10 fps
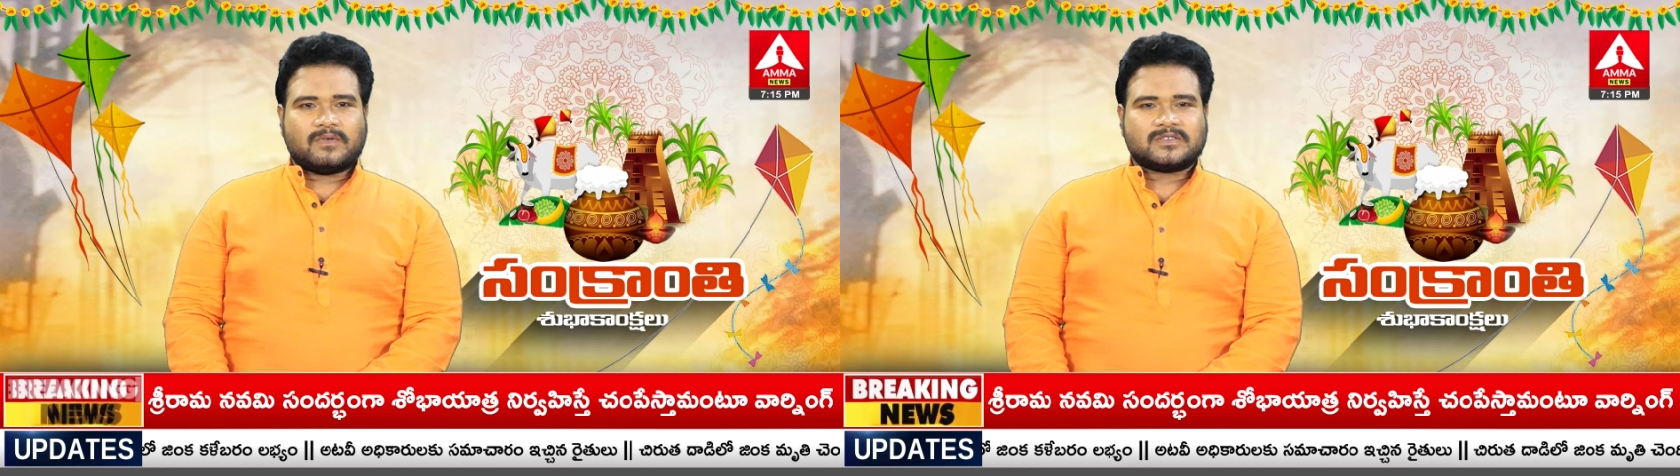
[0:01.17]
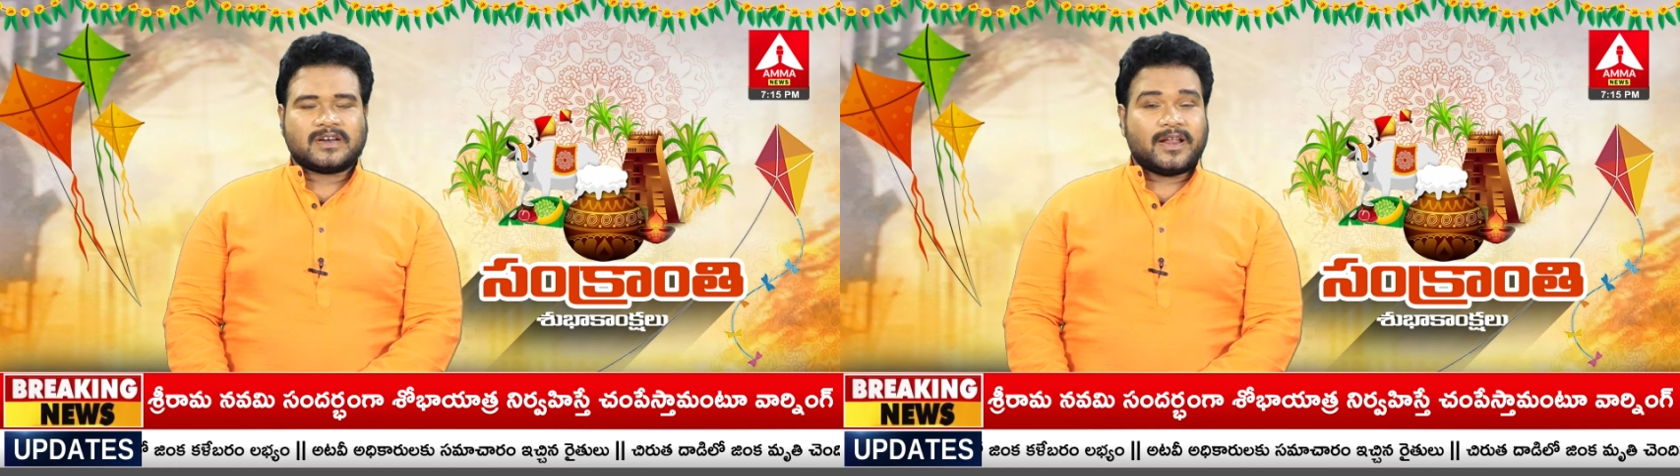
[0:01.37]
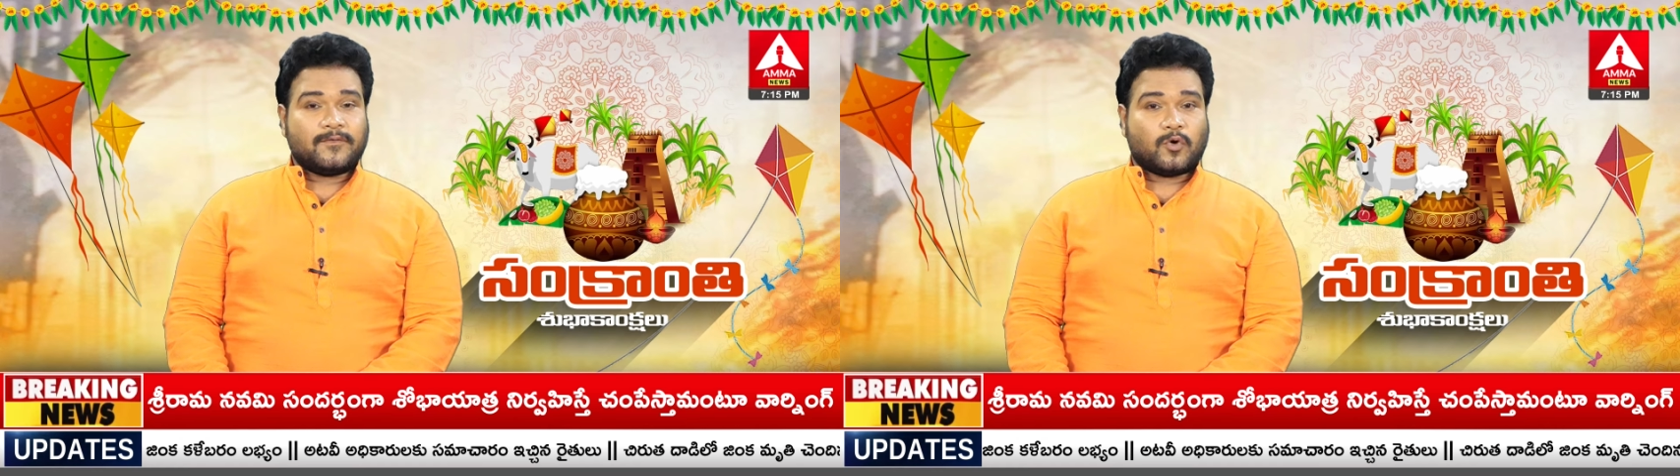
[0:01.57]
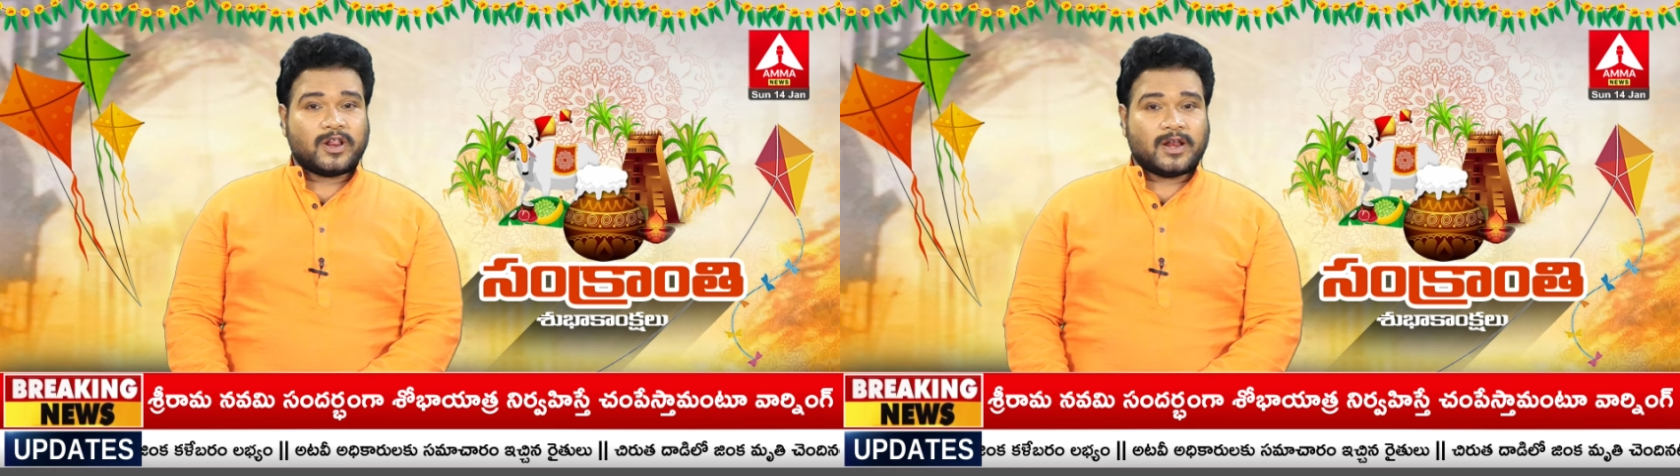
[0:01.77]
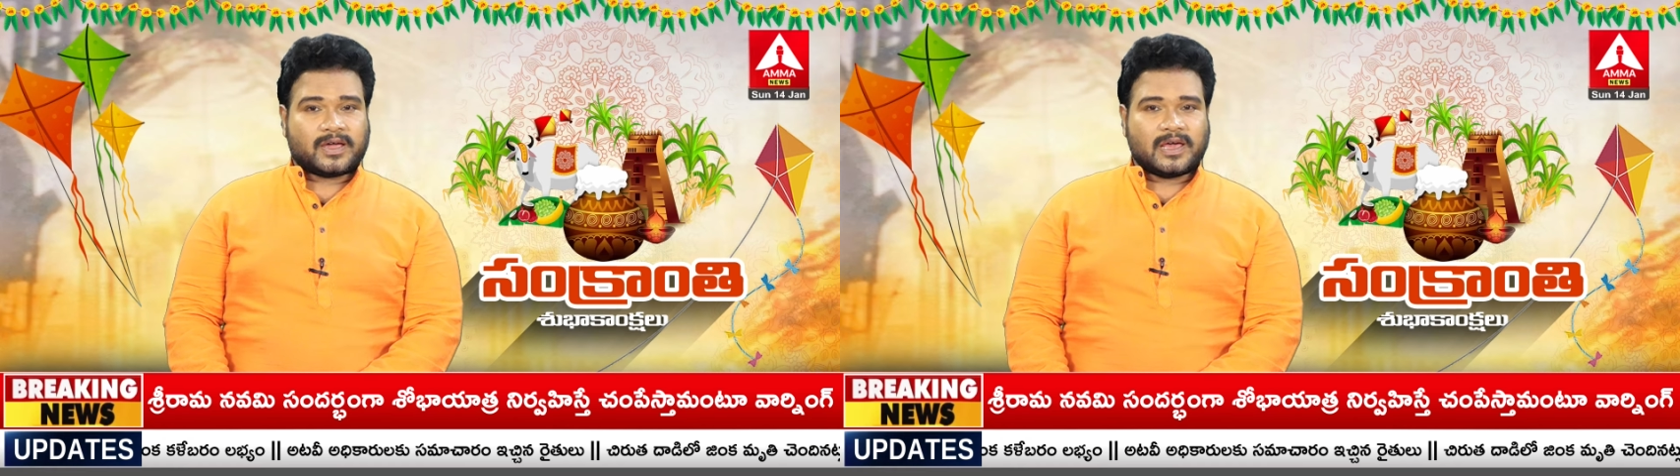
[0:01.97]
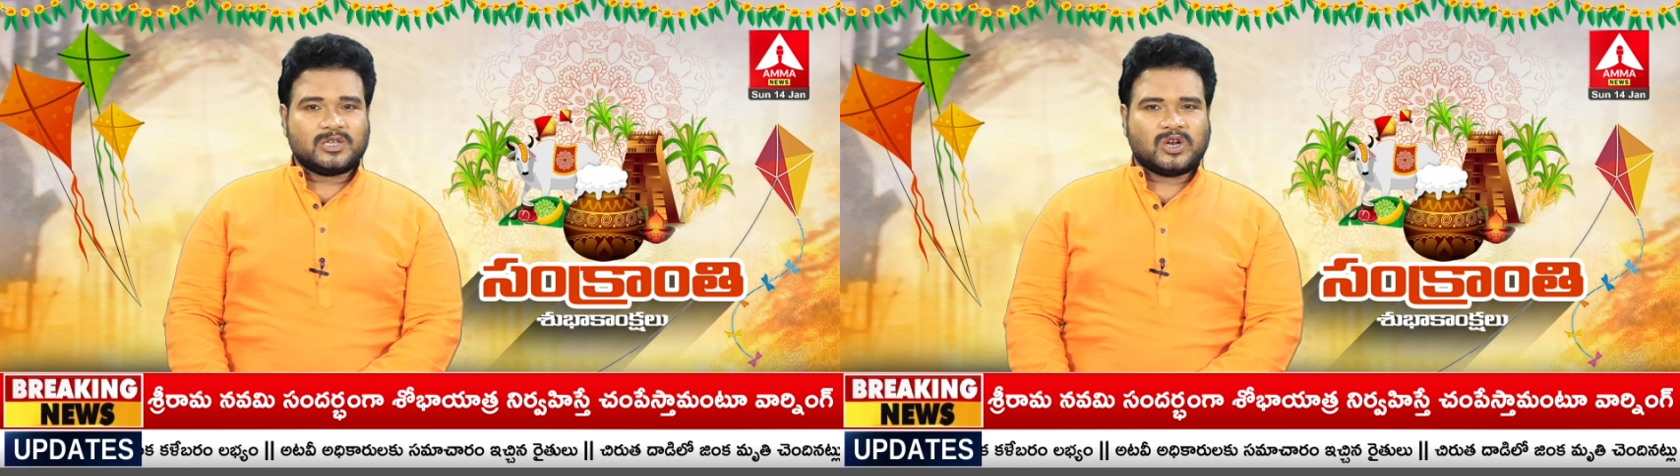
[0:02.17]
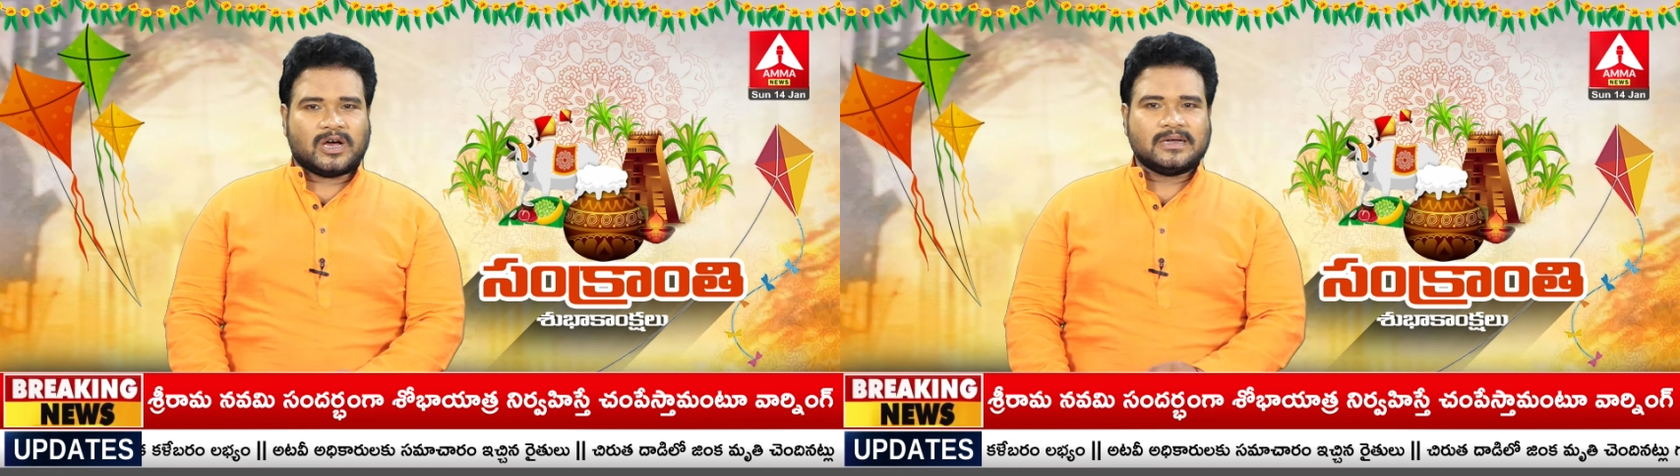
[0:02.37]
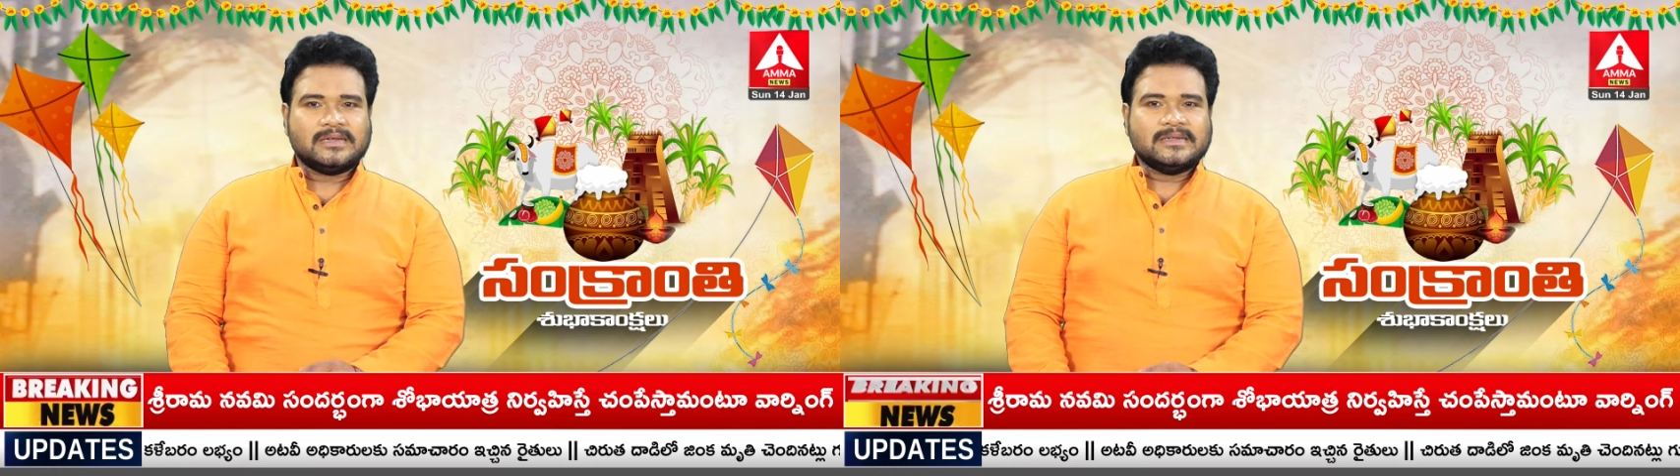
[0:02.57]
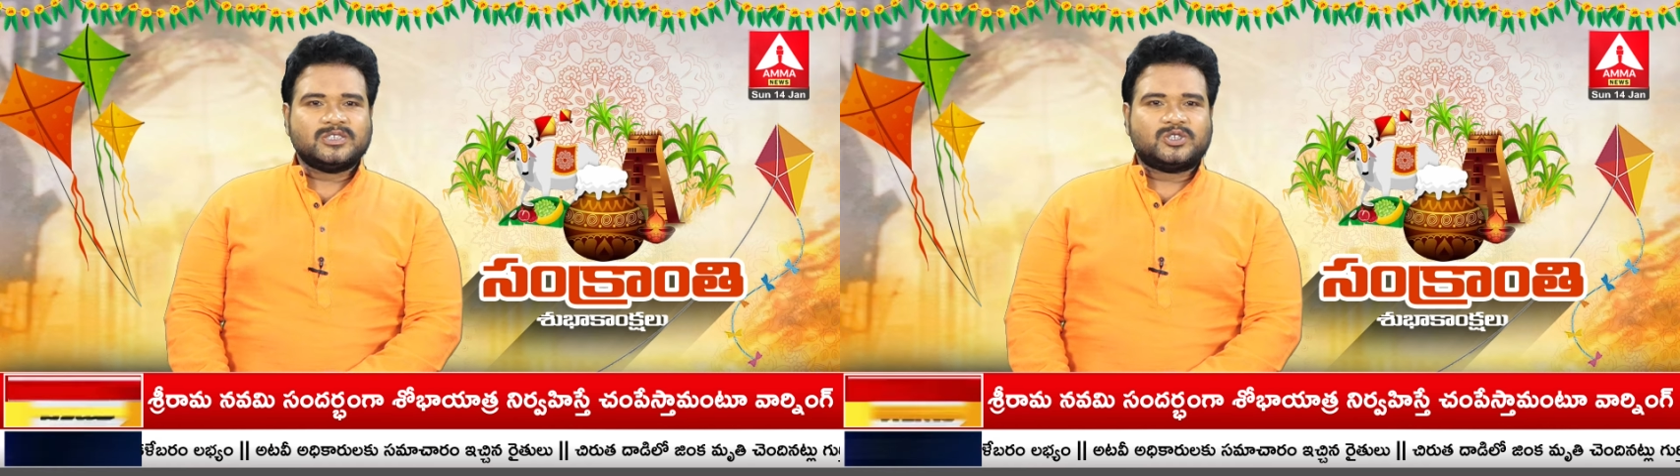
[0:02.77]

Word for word: శ్రీనివాసరెడ్డి ఓడినా గెలిచినా